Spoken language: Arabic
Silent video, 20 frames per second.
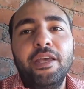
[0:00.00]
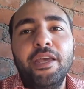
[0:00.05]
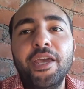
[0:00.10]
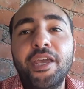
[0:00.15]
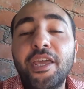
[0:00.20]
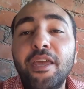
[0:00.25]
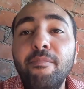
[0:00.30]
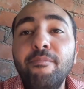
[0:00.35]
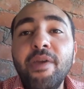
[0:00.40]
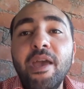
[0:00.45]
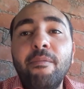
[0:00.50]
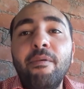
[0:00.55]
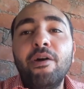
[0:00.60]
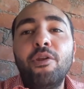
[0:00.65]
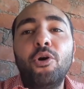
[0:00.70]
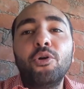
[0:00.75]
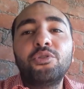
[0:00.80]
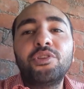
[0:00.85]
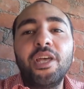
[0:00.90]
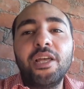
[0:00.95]
الكميه بقى
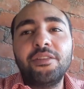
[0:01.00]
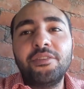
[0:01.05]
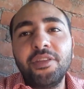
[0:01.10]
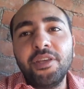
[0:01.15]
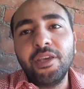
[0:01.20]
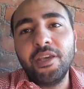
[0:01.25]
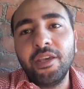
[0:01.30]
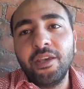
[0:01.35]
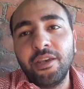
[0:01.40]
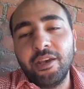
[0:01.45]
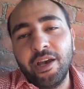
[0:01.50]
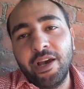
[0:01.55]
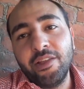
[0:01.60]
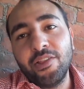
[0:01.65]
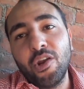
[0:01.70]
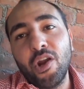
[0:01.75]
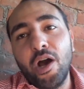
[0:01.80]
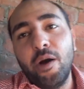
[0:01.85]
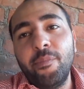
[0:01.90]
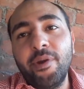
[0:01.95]
نحط قد ايه احنا
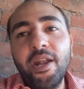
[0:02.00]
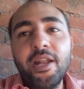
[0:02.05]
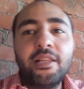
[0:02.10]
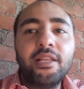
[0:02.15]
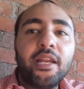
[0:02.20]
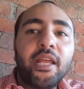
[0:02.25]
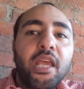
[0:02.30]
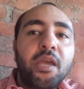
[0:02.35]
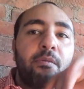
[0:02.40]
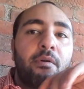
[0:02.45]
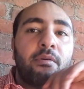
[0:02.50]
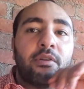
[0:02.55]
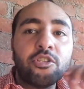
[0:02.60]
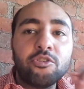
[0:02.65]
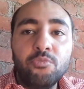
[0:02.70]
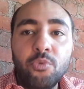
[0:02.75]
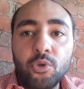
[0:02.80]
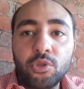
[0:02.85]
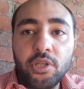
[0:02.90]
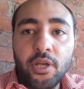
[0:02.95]
لو عملنا تركيبه
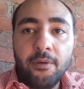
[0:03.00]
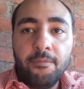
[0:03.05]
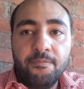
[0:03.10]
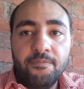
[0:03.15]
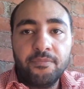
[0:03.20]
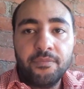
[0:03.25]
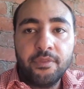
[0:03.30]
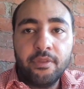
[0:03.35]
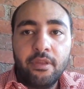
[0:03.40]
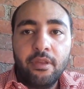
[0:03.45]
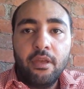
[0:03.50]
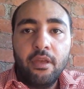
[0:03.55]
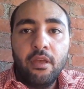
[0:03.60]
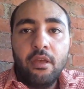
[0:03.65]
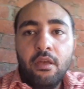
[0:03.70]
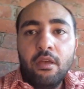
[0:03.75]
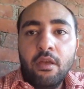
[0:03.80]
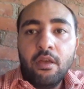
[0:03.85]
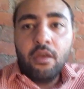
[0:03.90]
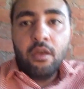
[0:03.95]
مظبوطه
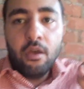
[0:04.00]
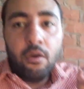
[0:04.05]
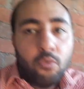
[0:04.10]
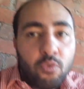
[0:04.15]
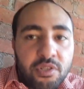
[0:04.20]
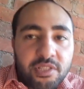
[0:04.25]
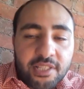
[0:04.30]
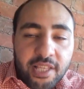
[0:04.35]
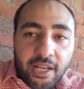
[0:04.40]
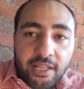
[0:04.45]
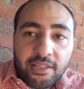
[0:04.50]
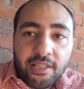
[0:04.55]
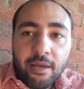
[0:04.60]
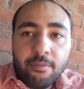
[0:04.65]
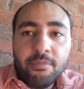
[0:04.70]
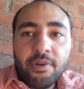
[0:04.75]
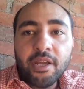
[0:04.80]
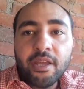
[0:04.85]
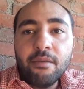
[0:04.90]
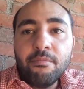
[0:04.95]

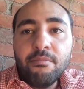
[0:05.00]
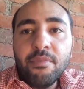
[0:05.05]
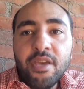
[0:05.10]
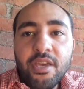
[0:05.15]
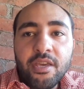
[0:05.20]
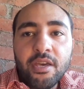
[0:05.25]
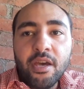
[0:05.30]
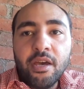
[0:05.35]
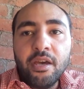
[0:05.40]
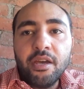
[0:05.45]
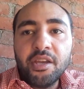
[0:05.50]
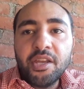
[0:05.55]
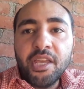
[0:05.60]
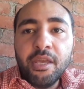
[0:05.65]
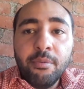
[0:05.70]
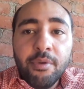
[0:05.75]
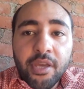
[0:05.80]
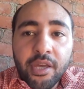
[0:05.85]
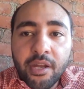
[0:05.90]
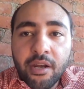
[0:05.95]
واستخدمنا كميه
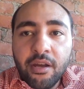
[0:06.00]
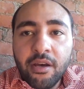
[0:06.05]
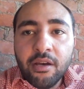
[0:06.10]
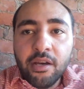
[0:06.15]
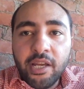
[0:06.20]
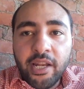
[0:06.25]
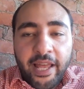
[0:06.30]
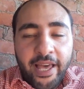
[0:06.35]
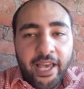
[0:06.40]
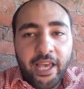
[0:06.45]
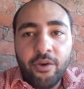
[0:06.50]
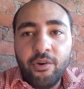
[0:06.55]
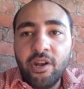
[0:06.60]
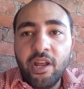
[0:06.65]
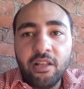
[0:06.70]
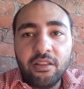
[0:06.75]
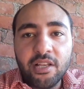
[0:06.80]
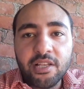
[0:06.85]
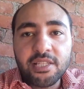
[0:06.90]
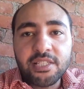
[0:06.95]
كبيره الحيوان
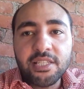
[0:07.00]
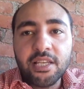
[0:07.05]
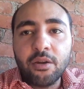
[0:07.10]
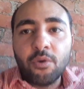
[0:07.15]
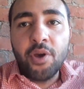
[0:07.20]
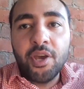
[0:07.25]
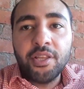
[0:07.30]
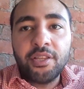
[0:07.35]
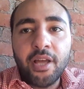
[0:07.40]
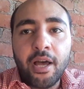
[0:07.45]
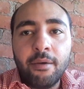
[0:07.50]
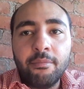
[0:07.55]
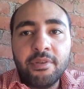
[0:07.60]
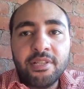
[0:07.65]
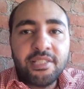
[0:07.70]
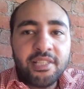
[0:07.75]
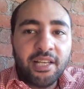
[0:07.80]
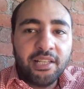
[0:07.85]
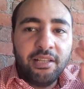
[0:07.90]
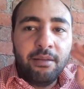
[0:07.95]
هيتاثر وهيتعب
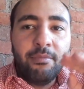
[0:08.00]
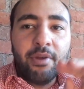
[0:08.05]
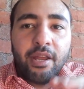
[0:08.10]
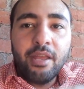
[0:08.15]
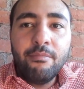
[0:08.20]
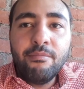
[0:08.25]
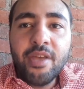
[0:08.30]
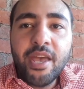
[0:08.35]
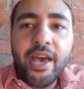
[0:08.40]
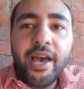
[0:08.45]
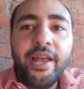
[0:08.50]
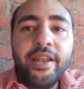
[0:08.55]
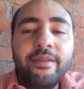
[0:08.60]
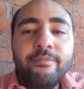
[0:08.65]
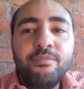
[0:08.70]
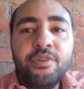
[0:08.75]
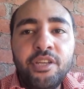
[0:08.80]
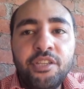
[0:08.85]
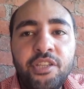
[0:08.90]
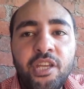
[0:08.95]
استخدمنا كميه اقل
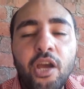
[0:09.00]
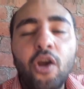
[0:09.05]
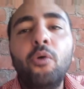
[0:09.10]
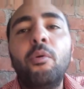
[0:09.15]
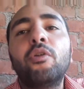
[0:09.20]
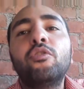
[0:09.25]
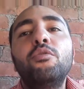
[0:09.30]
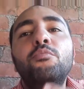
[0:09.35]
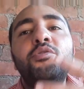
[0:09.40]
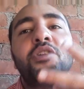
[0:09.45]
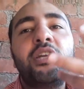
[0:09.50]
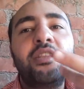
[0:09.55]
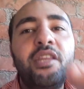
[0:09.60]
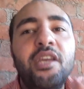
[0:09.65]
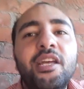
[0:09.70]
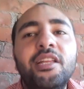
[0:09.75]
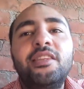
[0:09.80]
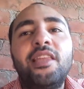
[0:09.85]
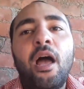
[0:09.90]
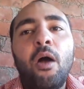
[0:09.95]
من احتياج برضه مش
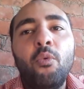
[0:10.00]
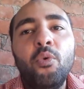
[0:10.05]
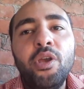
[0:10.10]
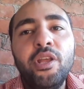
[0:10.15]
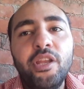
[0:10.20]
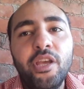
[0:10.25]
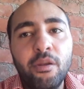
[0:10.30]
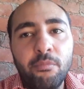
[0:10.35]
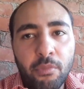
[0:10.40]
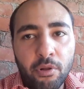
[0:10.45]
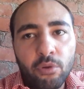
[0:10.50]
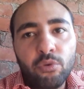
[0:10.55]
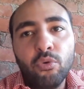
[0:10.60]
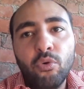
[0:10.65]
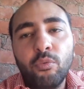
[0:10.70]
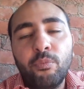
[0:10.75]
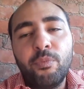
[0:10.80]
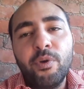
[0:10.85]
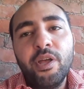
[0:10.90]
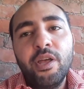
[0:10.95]
هيديك التحويل المطلوب